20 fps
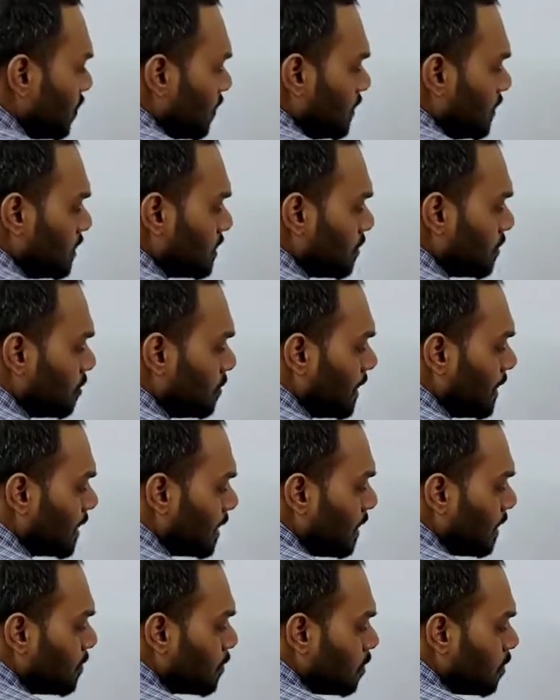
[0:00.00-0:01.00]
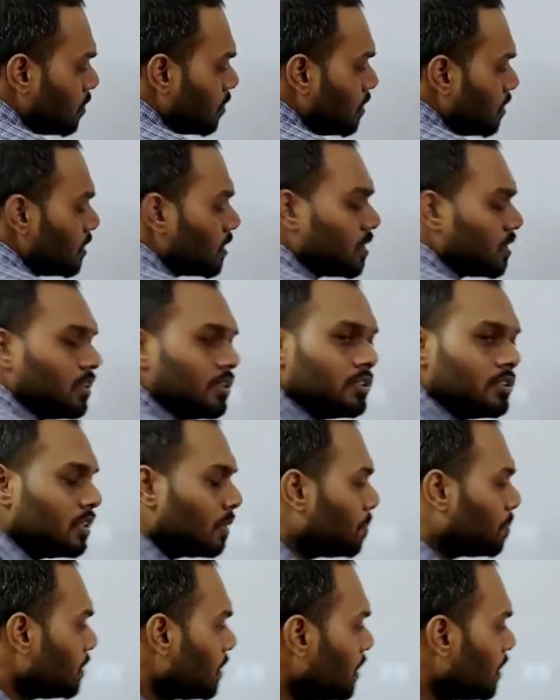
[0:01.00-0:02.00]
और ये समझ में आ गया आपको कि
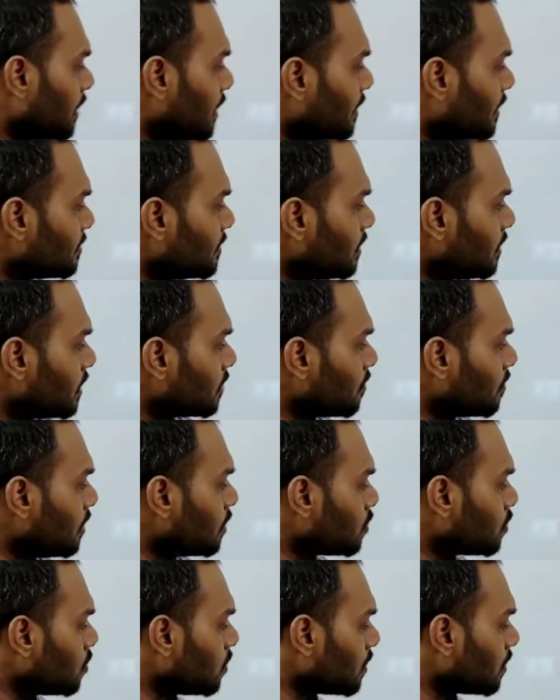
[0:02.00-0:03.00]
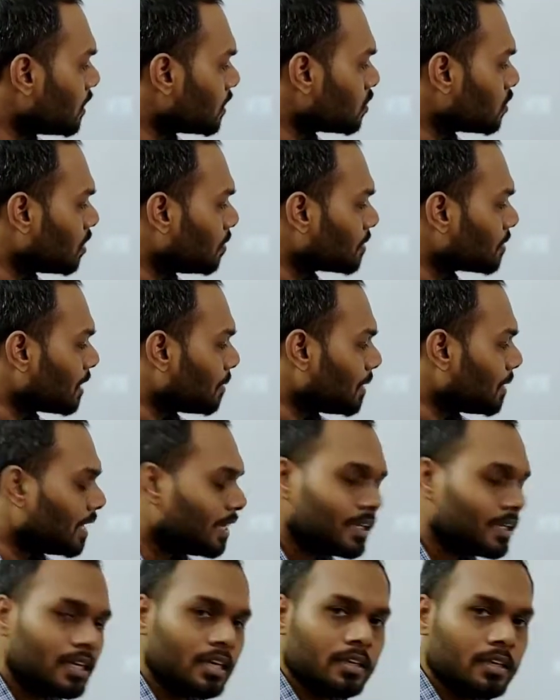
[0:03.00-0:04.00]
जब भी लेस देन इक्वल टू होगा तो हम क्या
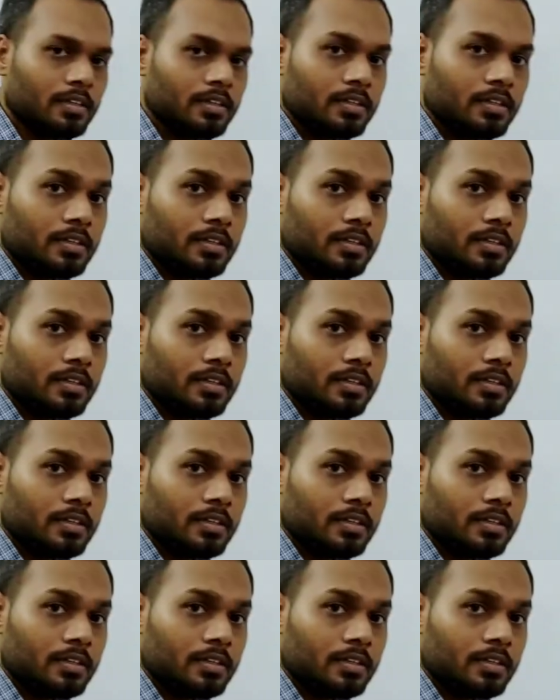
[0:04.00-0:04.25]
बनाएंगे